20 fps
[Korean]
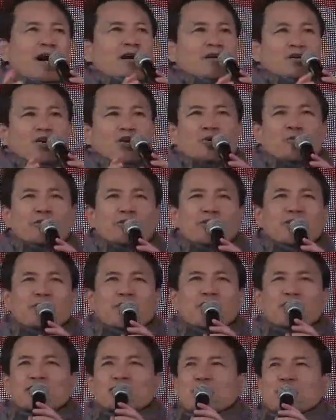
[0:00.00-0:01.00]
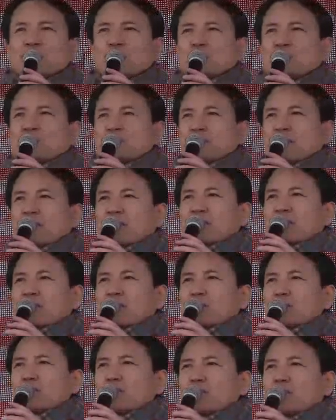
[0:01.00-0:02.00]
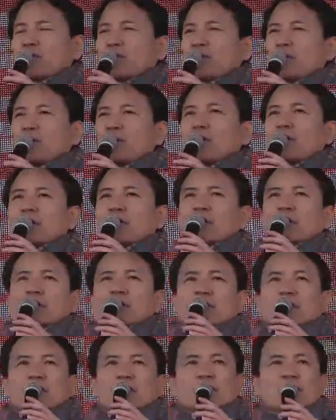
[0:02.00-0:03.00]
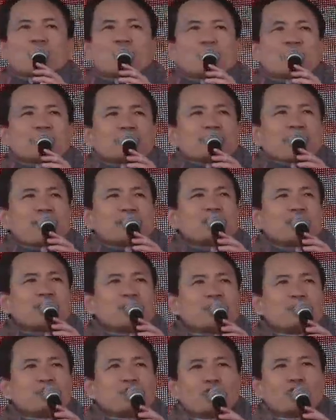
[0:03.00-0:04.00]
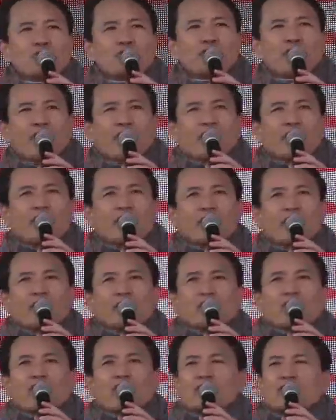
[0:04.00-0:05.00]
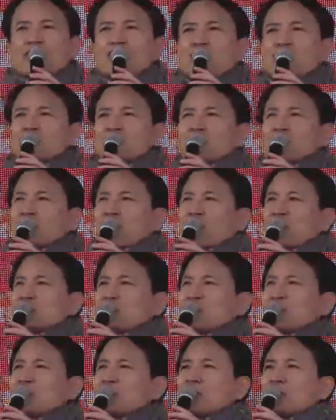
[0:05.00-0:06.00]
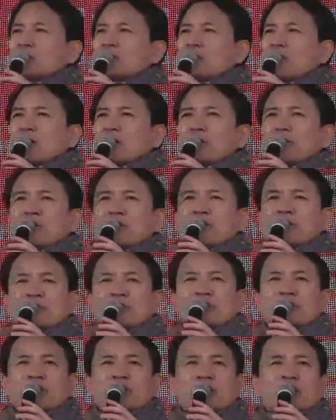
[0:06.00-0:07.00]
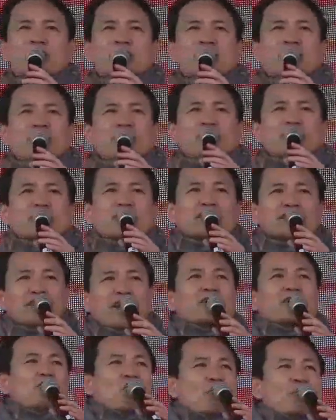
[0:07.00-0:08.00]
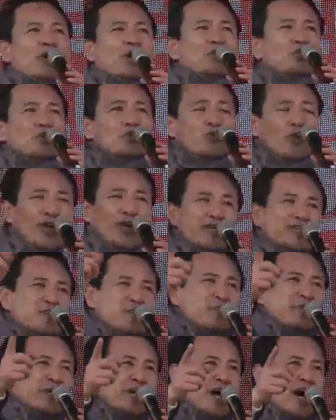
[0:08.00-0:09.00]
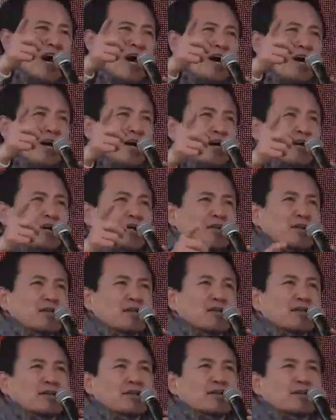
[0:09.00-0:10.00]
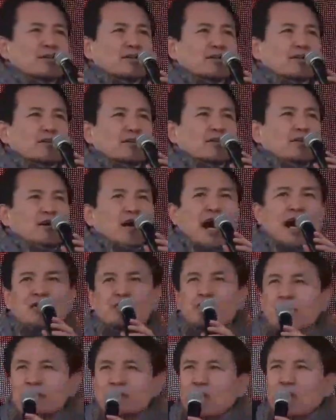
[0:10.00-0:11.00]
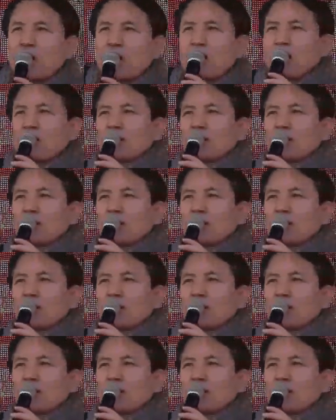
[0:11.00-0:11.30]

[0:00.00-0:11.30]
다 여러분들이 말씀해 주셨잖아요 무효예요 그러면 대선이 무효인데 거기 나와서 당선된 사람 이런 분들이 그냥 넘어가도 되겠습니까? 안